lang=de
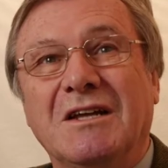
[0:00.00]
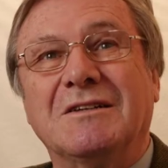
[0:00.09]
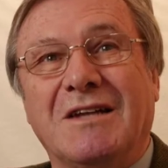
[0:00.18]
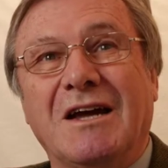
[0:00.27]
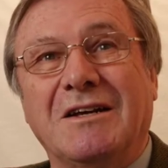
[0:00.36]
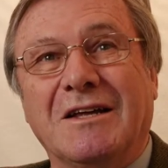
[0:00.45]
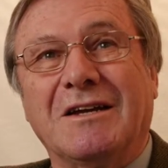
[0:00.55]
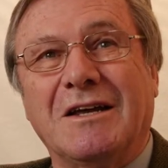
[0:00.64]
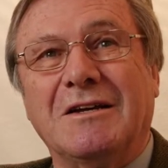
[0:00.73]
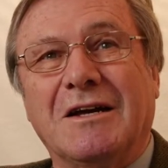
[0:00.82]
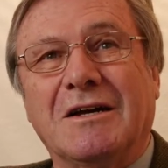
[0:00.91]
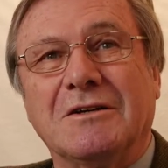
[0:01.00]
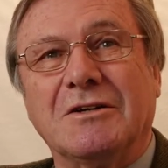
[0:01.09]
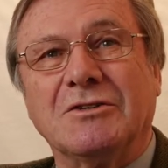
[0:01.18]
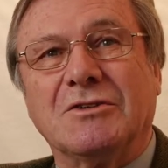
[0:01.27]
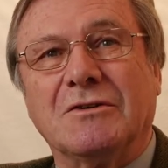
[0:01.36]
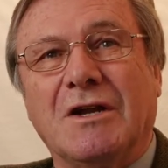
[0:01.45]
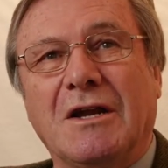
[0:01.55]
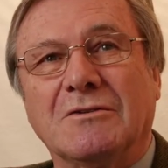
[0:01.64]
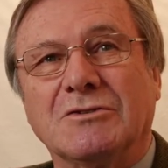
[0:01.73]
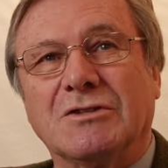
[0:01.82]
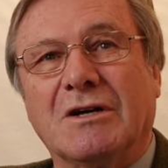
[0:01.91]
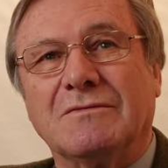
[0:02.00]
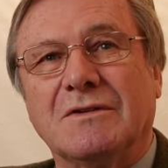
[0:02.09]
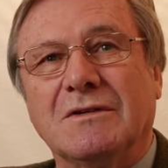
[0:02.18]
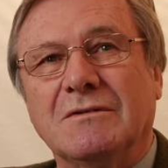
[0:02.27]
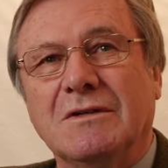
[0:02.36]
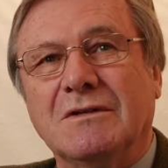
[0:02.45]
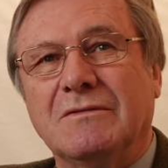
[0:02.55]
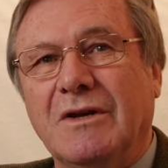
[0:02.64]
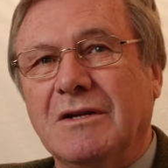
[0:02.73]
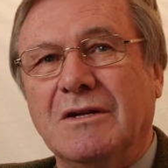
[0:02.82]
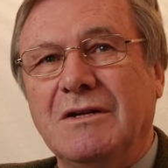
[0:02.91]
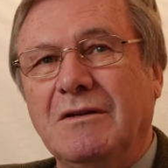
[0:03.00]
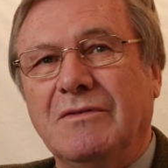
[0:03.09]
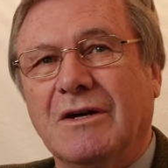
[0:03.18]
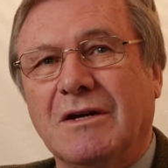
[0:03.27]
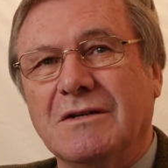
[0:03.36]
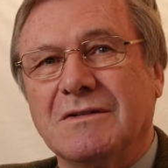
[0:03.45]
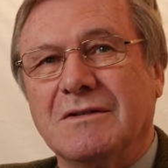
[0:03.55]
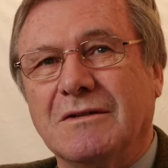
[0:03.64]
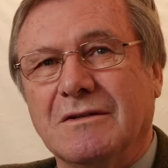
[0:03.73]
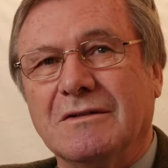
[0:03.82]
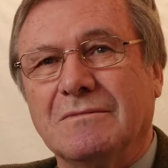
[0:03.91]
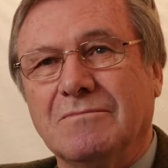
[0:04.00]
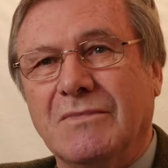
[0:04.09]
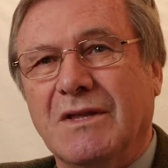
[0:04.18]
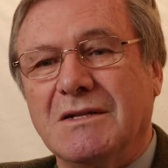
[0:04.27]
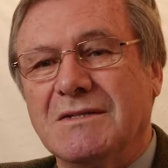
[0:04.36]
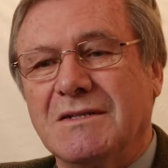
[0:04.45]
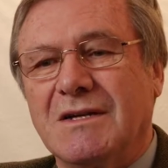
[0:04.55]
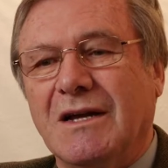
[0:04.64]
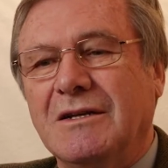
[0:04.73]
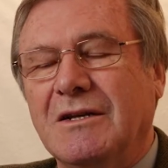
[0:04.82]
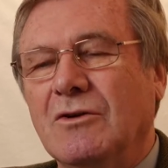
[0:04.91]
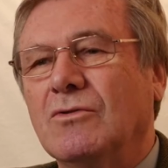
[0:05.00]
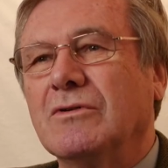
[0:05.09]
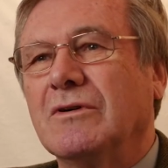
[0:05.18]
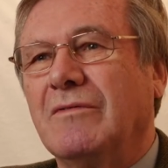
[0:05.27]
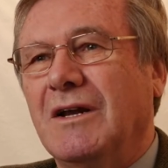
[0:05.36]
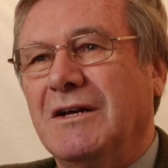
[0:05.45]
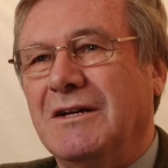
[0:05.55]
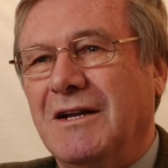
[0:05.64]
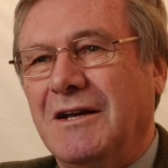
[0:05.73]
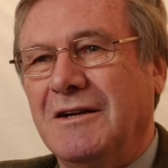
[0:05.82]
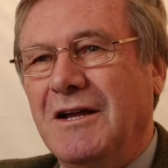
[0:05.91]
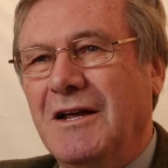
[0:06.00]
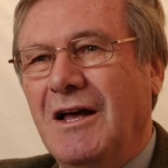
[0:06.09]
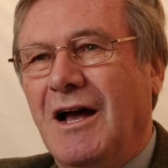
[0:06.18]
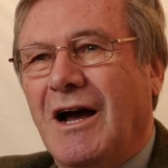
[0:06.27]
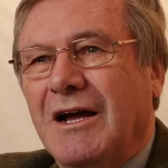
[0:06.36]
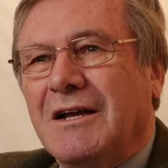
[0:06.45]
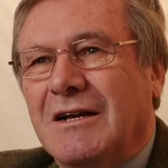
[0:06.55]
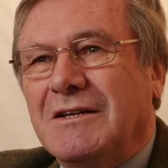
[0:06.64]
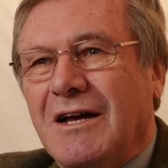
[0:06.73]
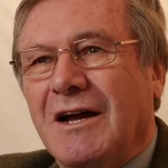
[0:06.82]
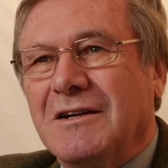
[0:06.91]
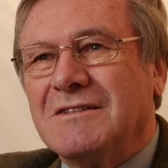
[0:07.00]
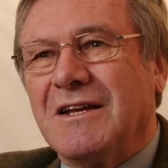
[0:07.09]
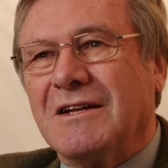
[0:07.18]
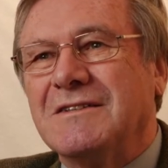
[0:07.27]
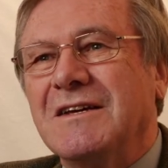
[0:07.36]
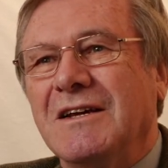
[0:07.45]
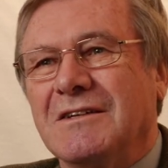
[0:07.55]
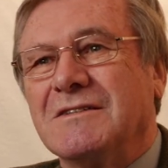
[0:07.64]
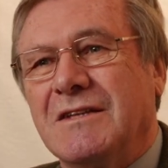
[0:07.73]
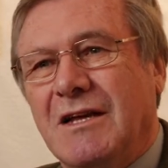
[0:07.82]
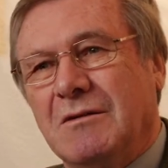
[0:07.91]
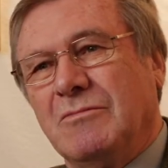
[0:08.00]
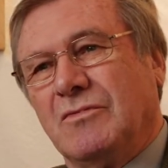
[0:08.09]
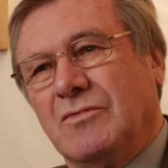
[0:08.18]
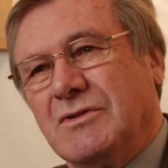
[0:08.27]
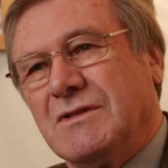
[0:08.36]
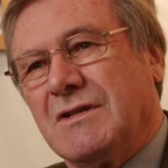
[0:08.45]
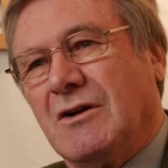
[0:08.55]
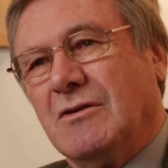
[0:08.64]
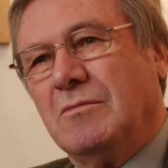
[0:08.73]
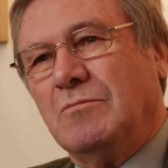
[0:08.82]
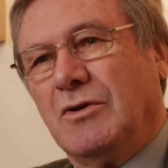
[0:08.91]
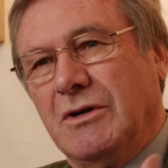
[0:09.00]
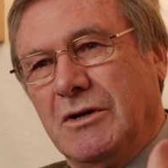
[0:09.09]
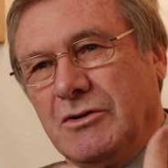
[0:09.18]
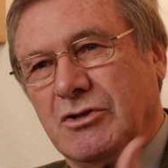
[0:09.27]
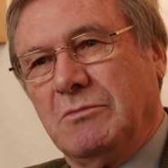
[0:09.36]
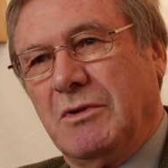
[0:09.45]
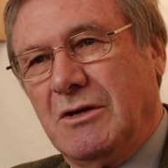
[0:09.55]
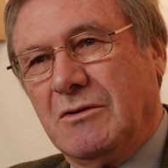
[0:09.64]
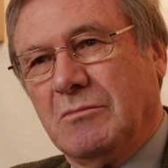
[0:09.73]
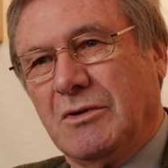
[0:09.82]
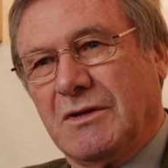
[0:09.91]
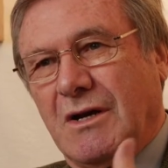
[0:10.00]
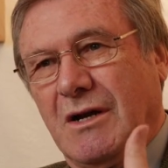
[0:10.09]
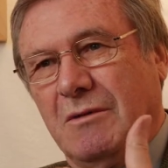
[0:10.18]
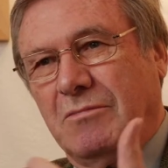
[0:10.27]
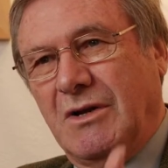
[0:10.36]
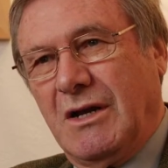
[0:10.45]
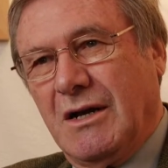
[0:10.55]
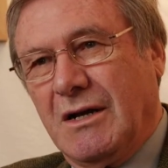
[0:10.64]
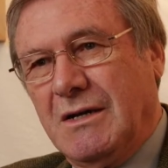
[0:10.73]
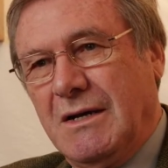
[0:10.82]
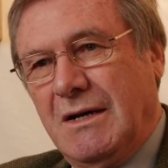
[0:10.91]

hielt eine Rede an die Studentenschaft. Werde ich nie vergessen. Äh, das zeigt die hohe Qualität eigentlich eines Erziehers, der bewusst auch politische Bildung betreibt, der,